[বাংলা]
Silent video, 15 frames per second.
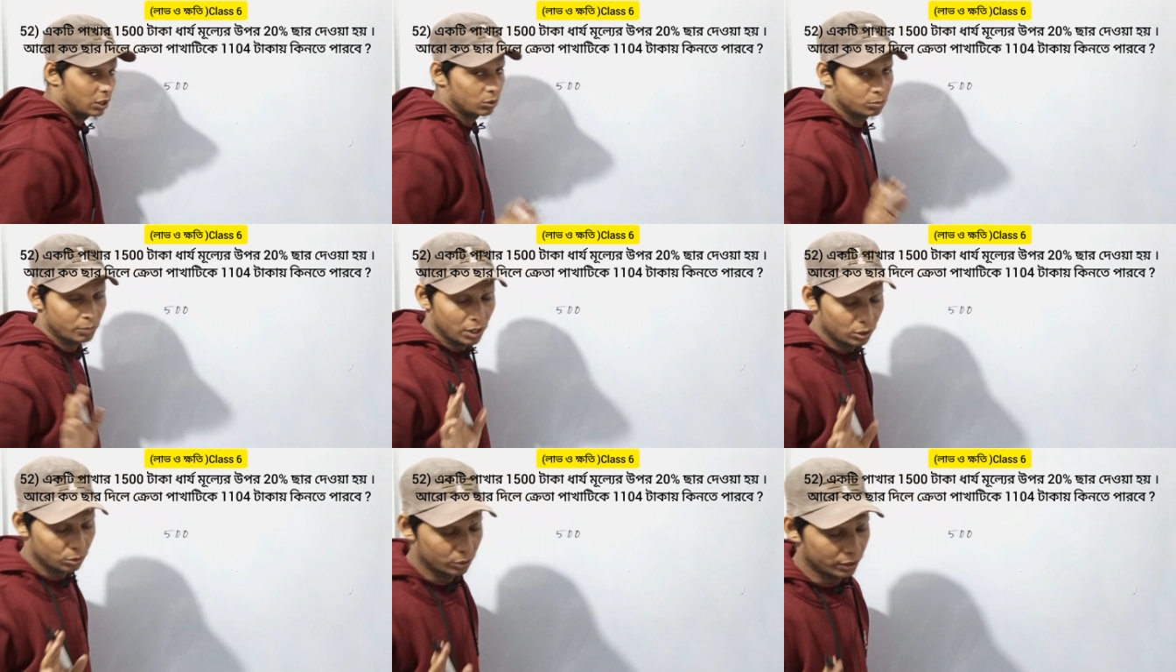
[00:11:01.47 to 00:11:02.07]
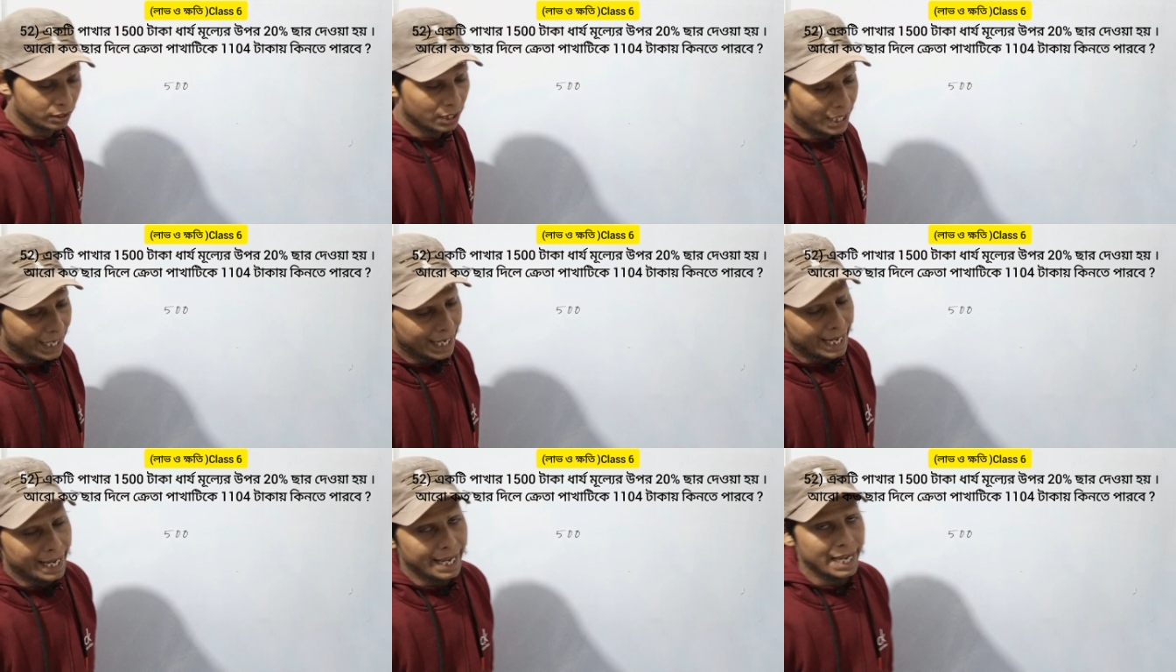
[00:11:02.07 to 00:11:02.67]
দারুণ ভালো করে
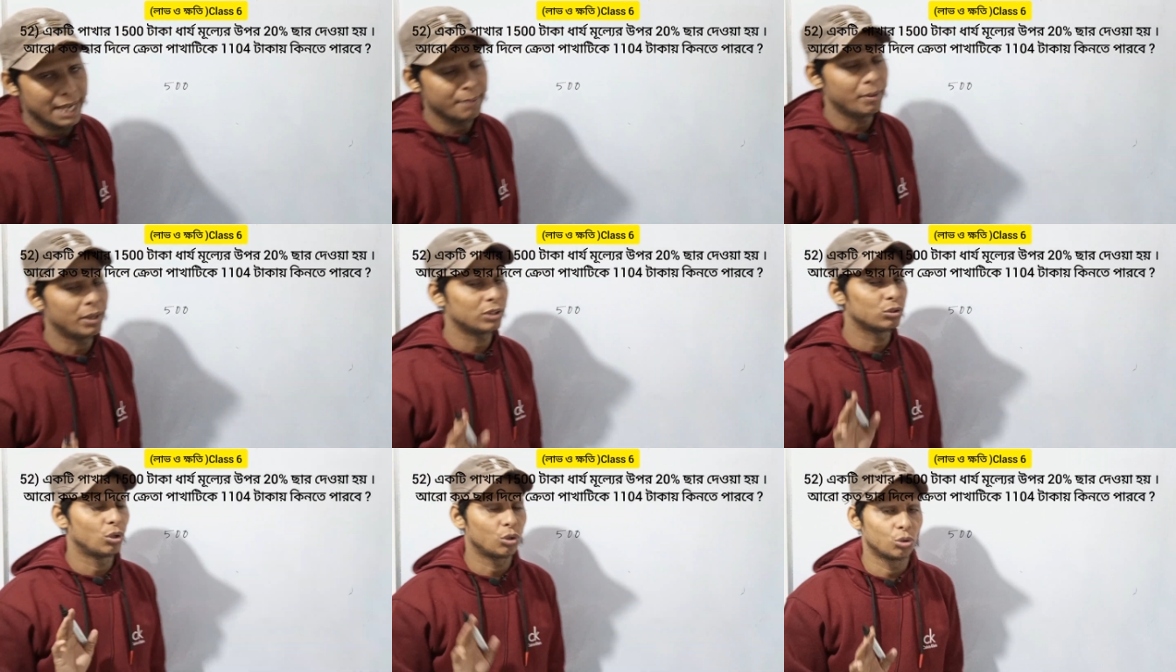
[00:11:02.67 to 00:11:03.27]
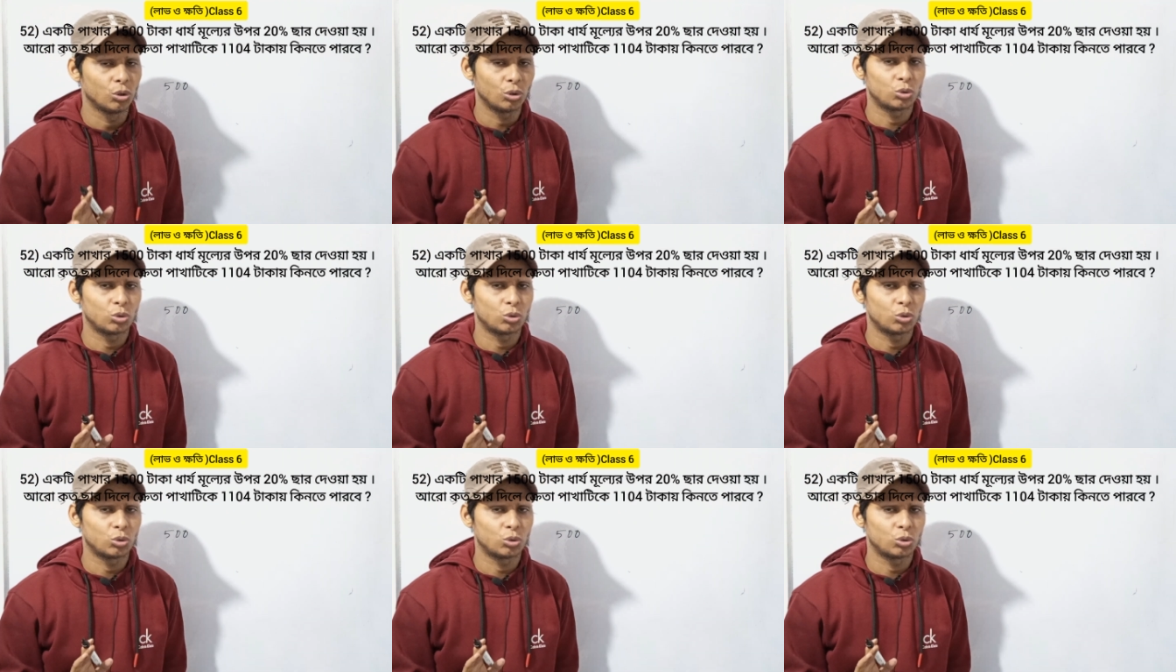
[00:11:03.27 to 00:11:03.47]
এইবার ধরো